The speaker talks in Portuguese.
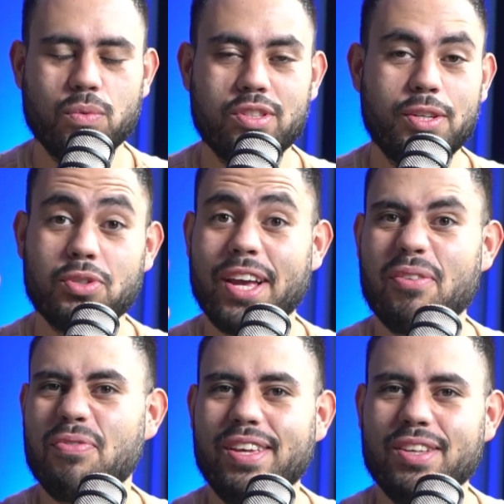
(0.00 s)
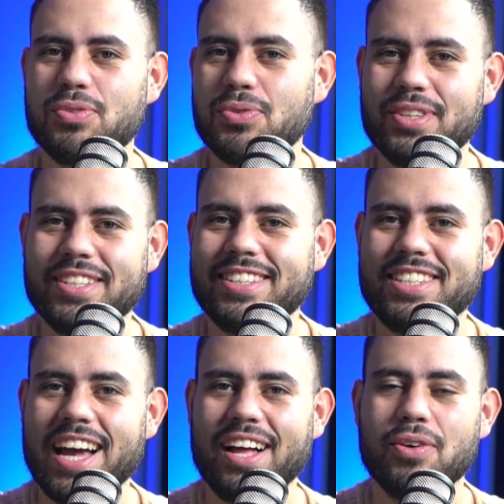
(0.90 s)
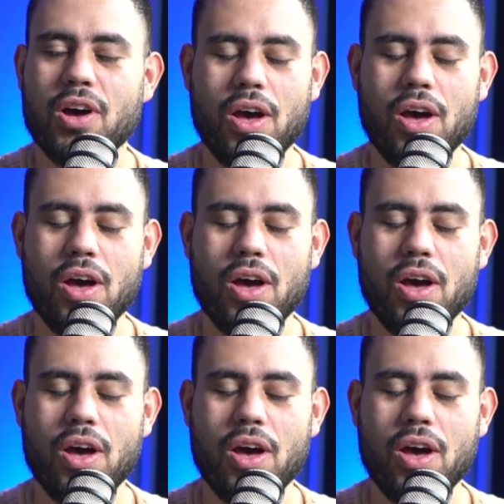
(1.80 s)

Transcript: o seu serviço desejado,